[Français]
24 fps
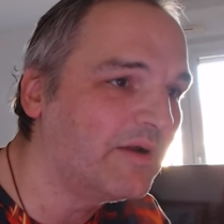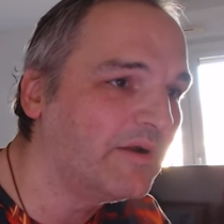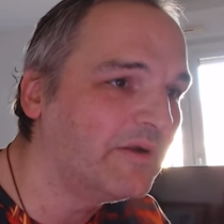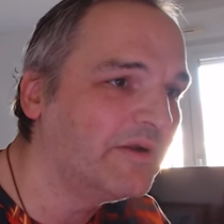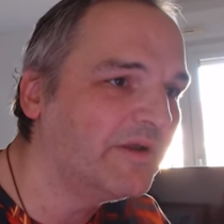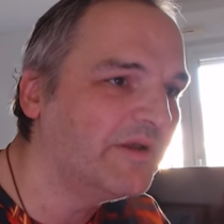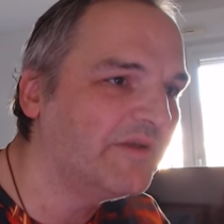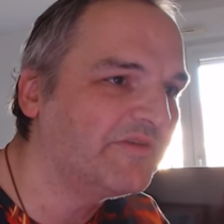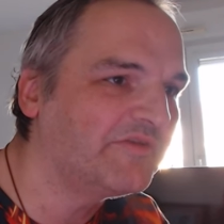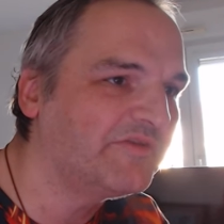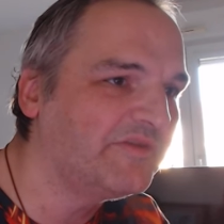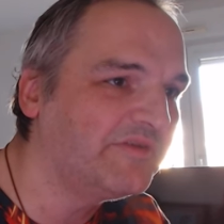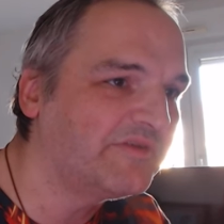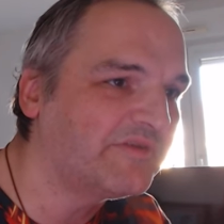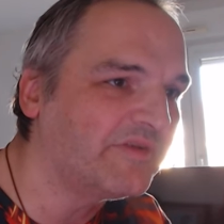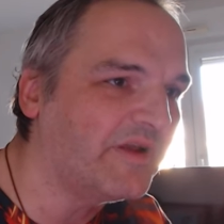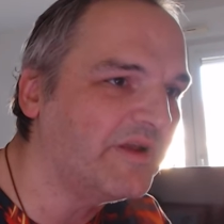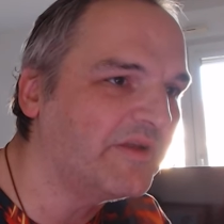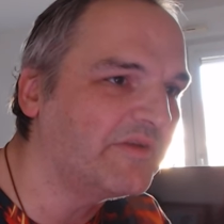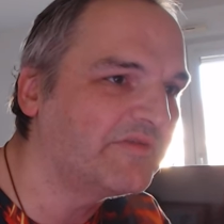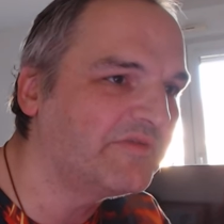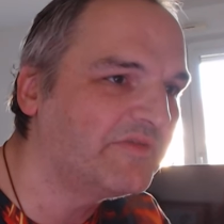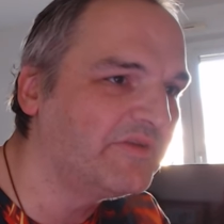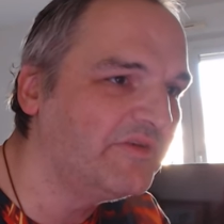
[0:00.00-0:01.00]
Et si ça
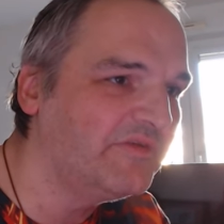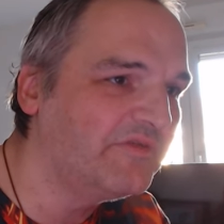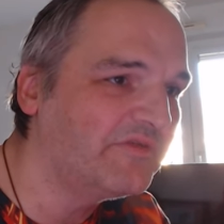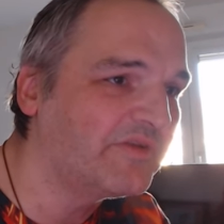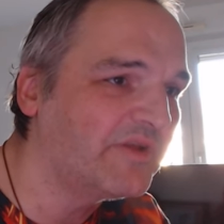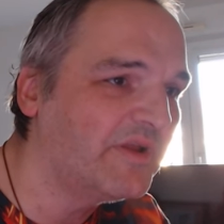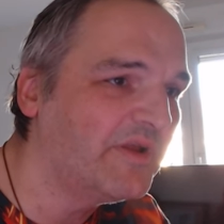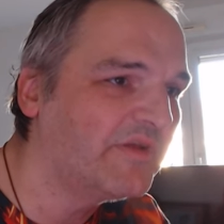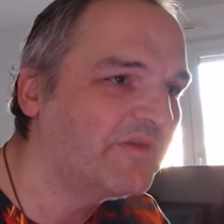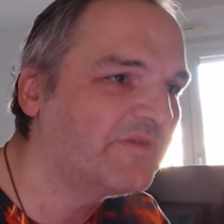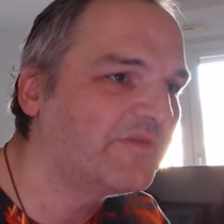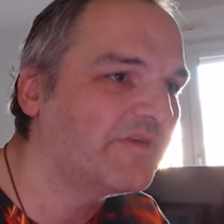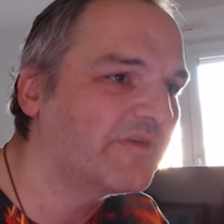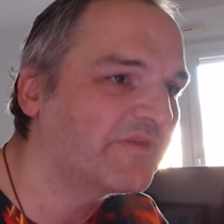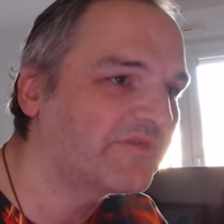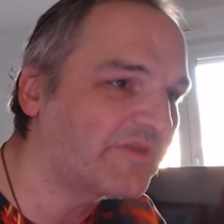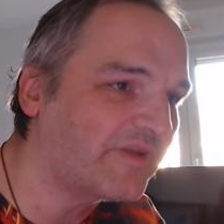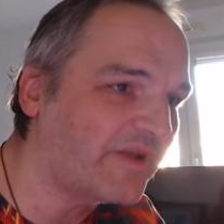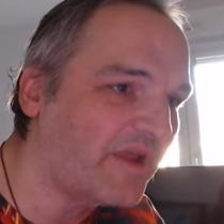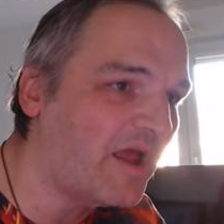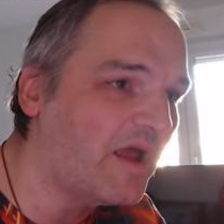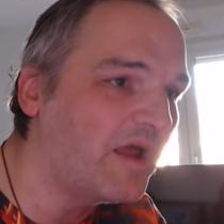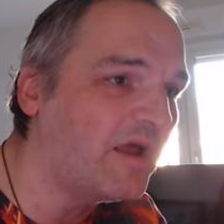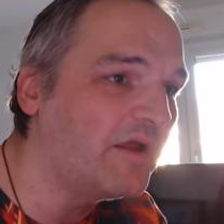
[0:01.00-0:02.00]
existe, c'est que ça
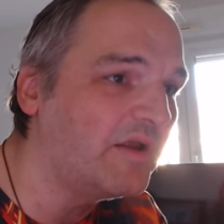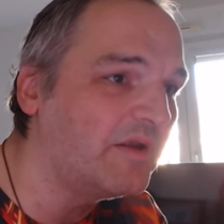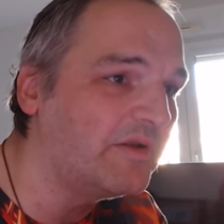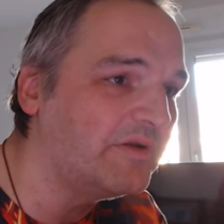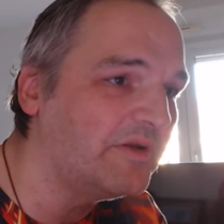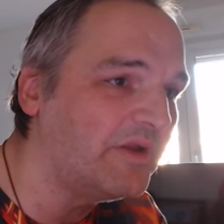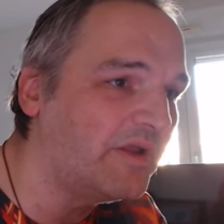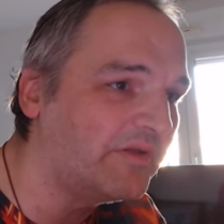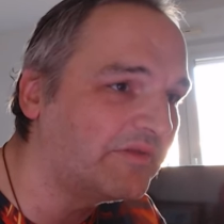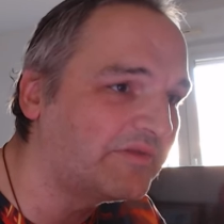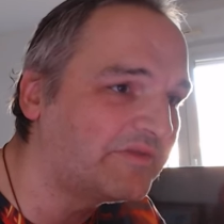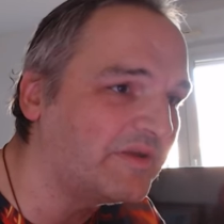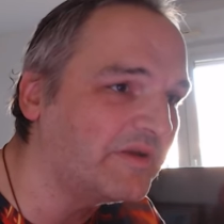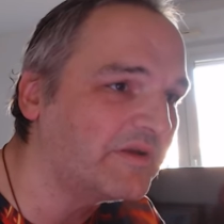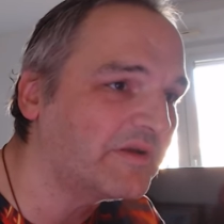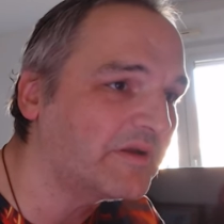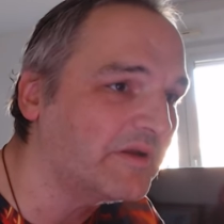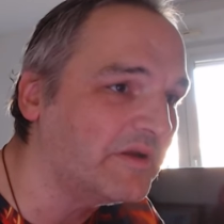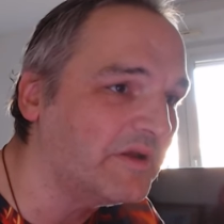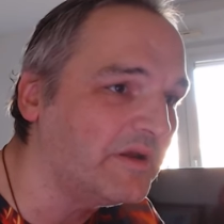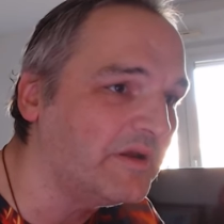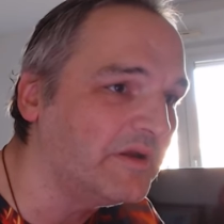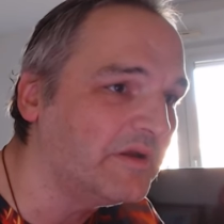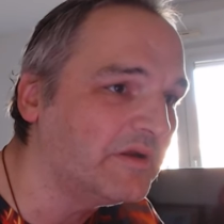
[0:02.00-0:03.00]
a un
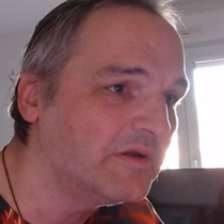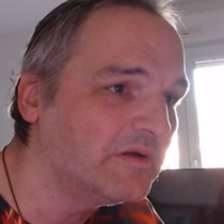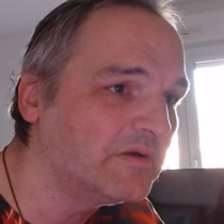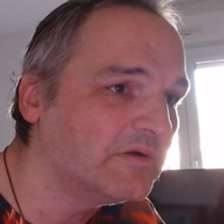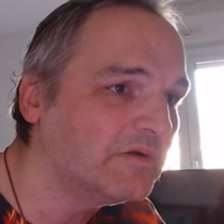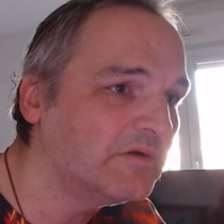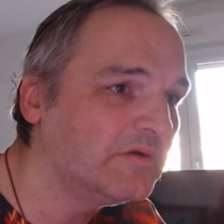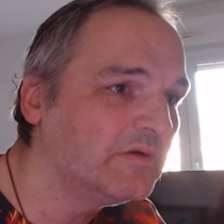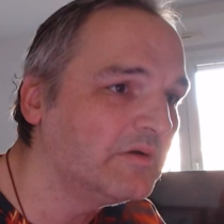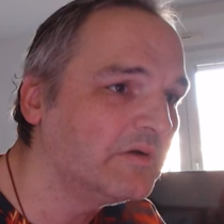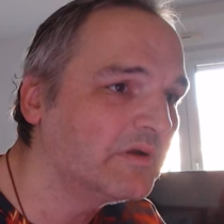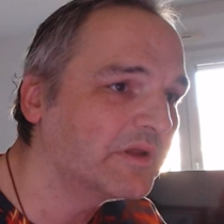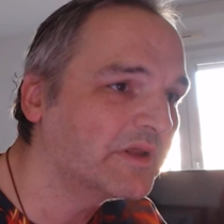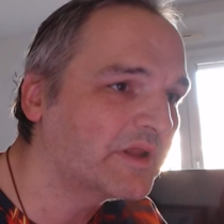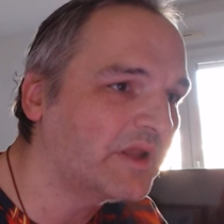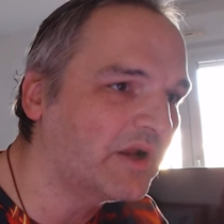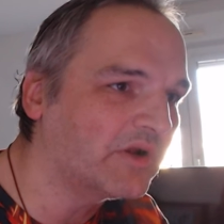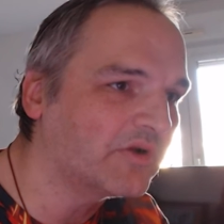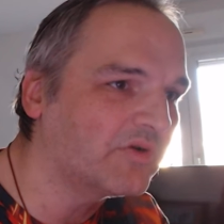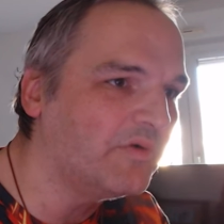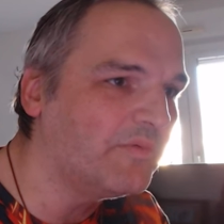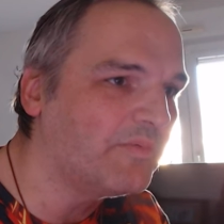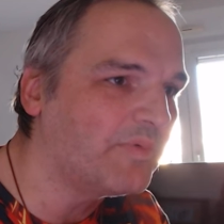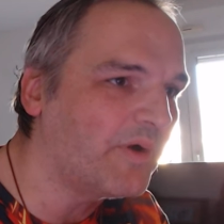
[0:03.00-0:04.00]
intérêt, quelque
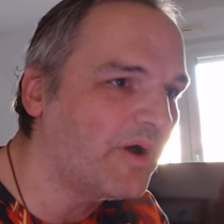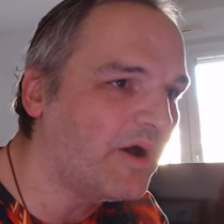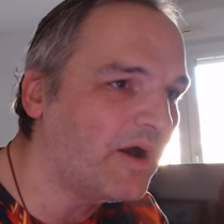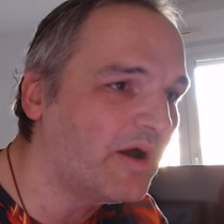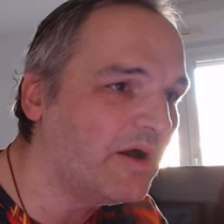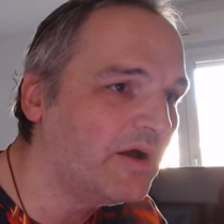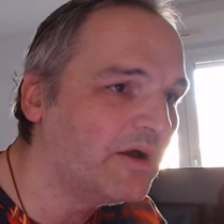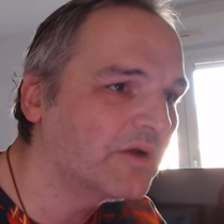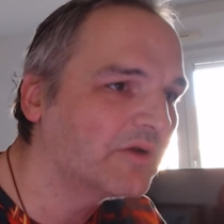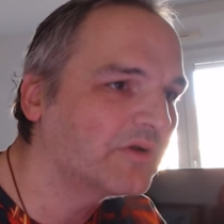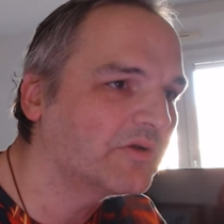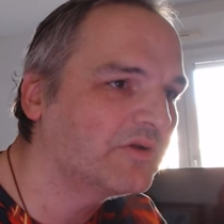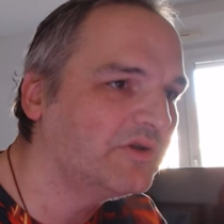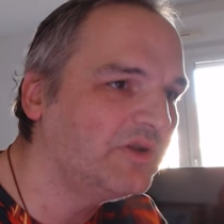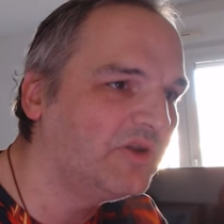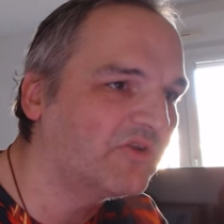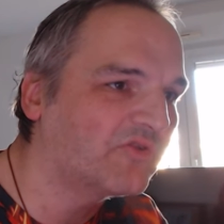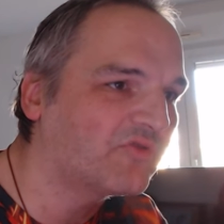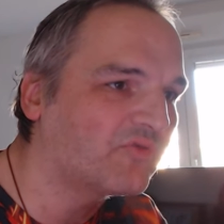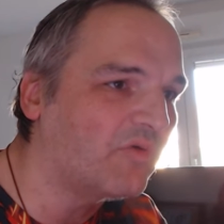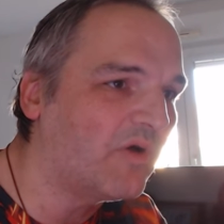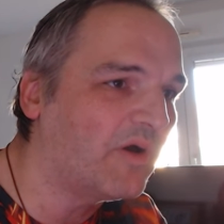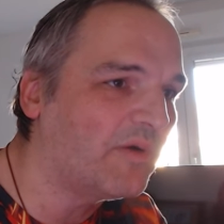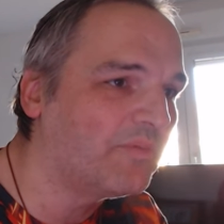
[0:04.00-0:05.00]
part, qu'il
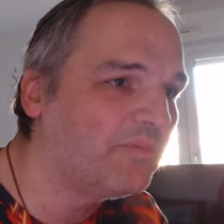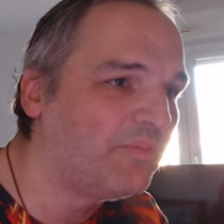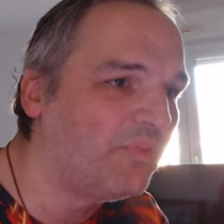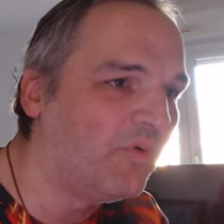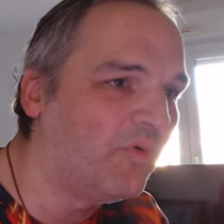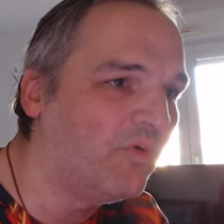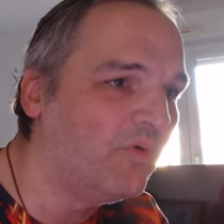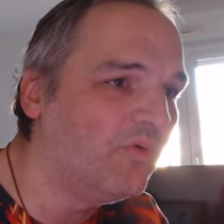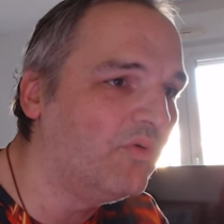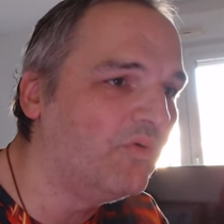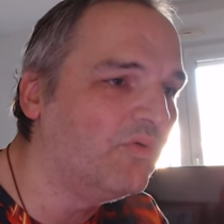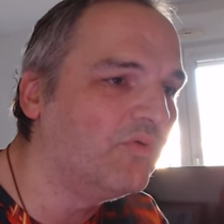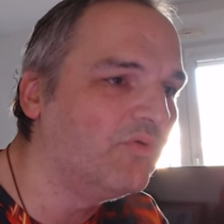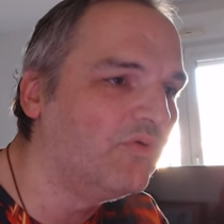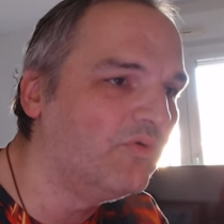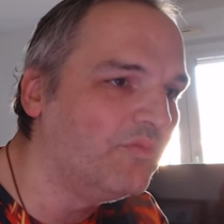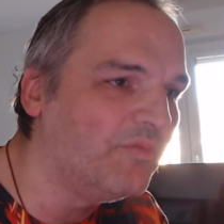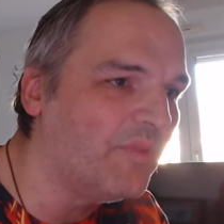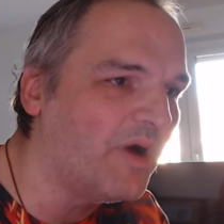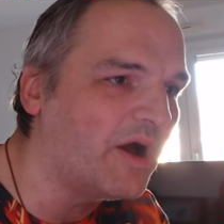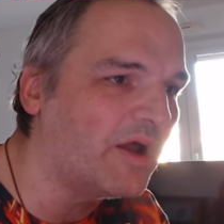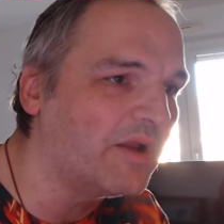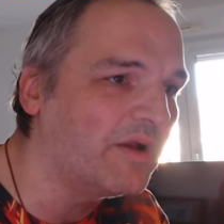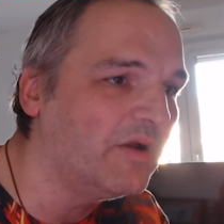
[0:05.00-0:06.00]
soit bon ou
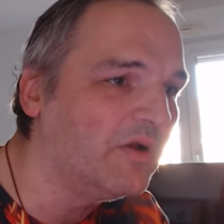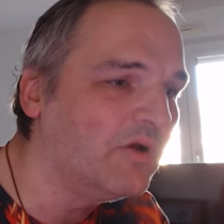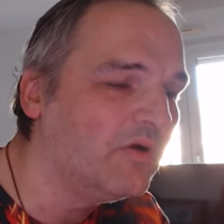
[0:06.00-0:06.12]
mal.